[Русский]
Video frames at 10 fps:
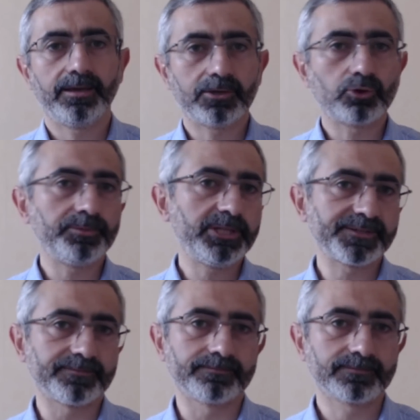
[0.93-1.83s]

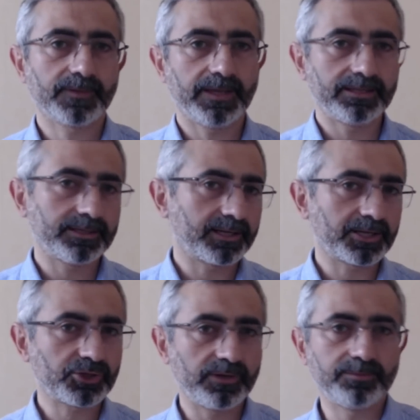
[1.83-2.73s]
Экуменизм. Это
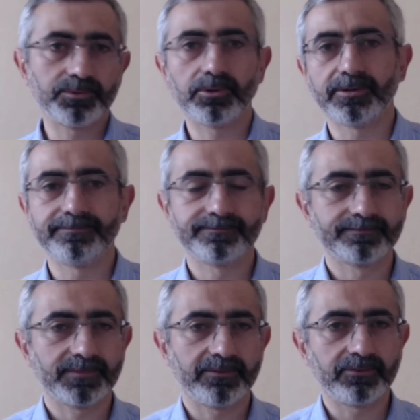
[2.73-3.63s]
хорошо или плохо?
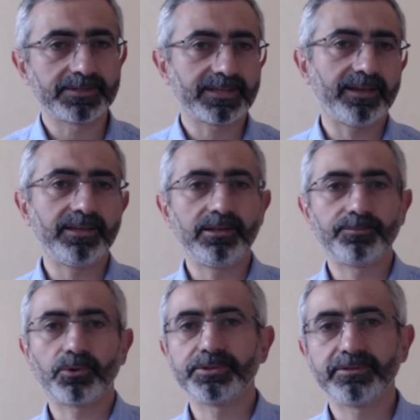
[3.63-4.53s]
Вы за или
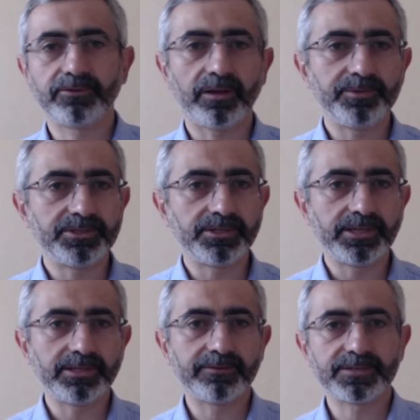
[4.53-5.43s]
против
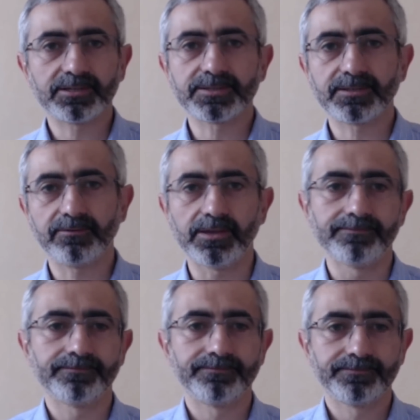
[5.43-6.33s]
объединения всех
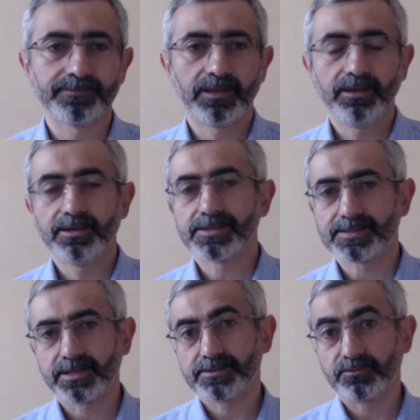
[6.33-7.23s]
церквей?
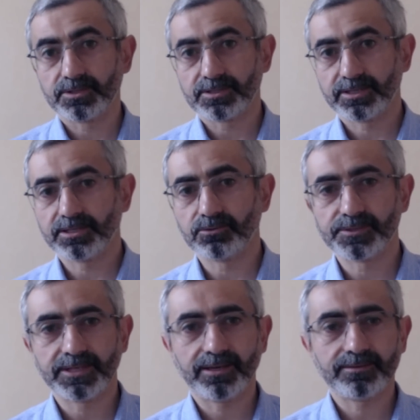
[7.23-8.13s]
Здравствуйте, дорогие
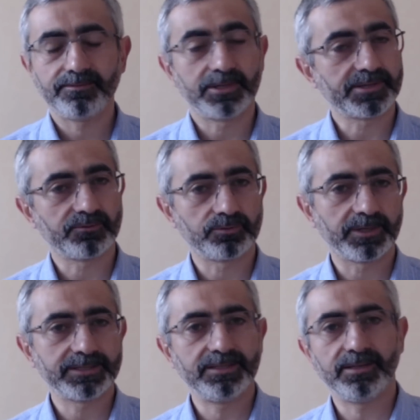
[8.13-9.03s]
друзья! Меня зовут
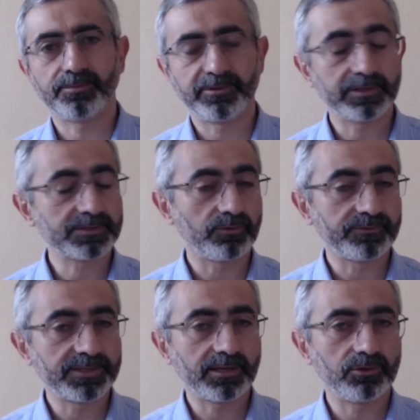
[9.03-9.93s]
Махти, я приветствую
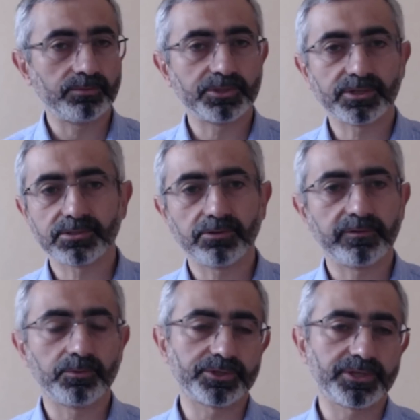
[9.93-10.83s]
всех любящих
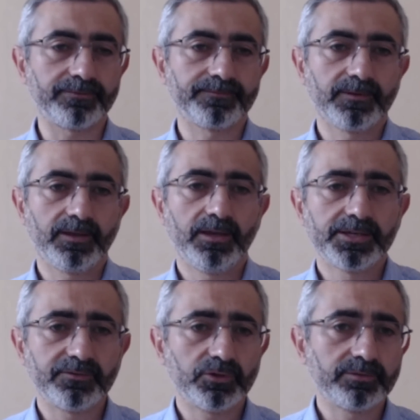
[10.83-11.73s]
Слово Божье.
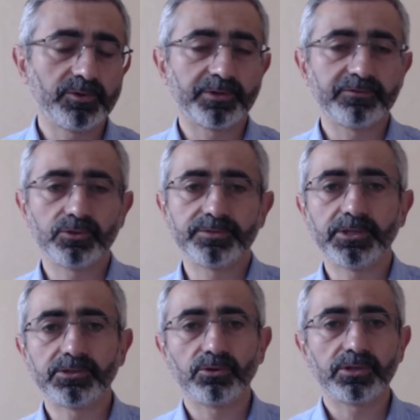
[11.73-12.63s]
Сегодня мы подводим
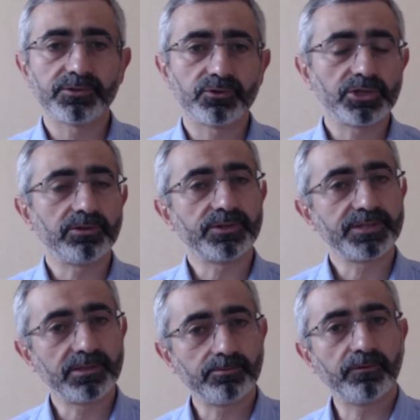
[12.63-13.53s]
итоги изучению
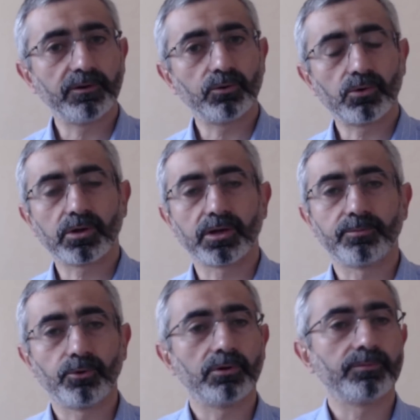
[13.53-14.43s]
седьмого урока
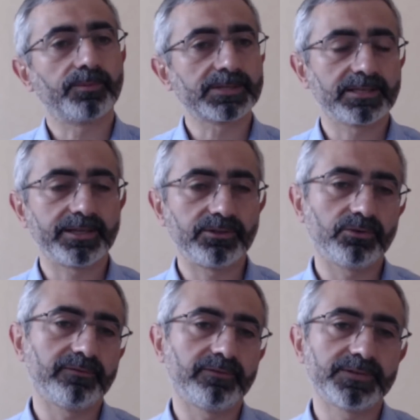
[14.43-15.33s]
по посланию
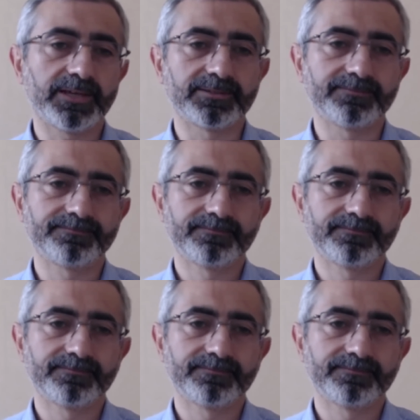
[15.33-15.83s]
к Ефесянам.